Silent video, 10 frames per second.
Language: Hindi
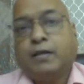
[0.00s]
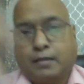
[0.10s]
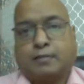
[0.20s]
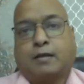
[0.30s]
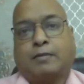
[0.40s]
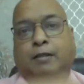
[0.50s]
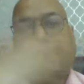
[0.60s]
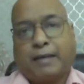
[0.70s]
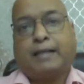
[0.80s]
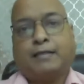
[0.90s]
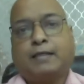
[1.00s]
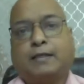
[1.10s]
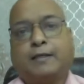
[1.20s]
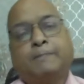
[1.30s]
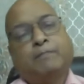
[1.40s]
इसका मतलब पहले
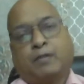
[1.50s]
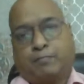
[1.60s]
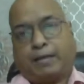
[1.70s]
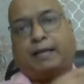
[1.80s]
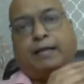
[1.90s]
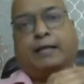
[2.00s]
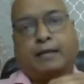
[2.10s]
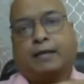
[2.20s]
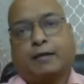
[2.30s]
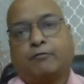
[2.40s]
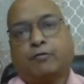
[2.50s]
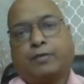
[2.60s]
चलेगी पहले ही निकल गई वो